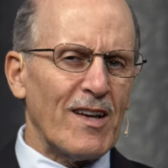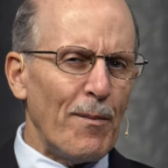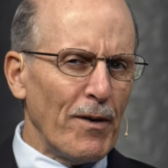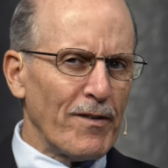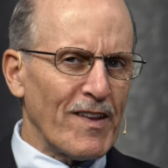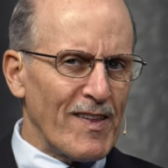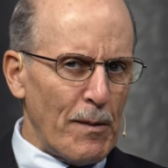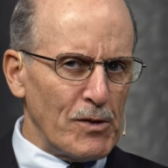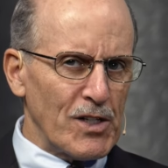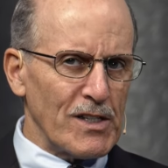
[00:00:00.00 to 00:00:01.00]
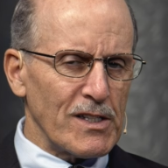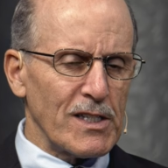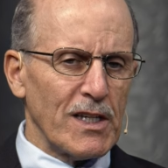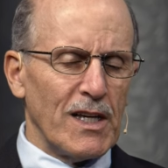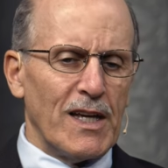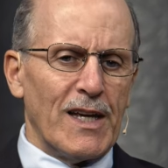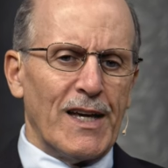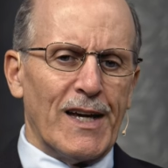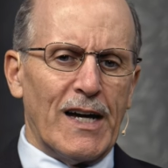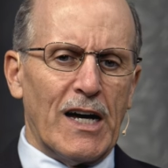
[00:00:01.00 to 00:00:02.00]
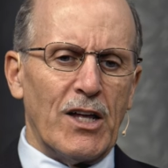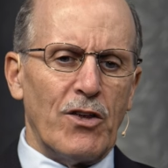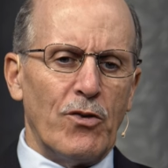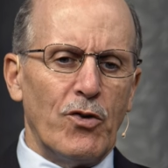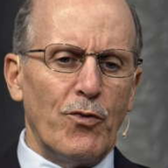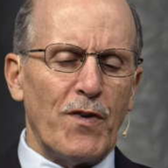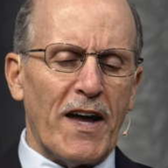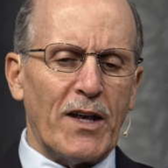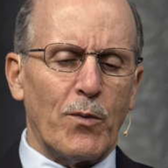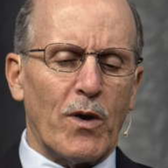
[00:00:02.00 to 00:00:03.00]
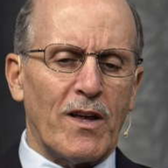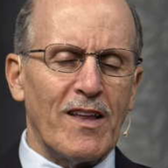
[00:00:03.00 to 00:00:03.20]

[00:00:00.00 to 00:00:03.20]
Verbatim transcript: Dawida i innych królów także uh, grzebano w ziemi.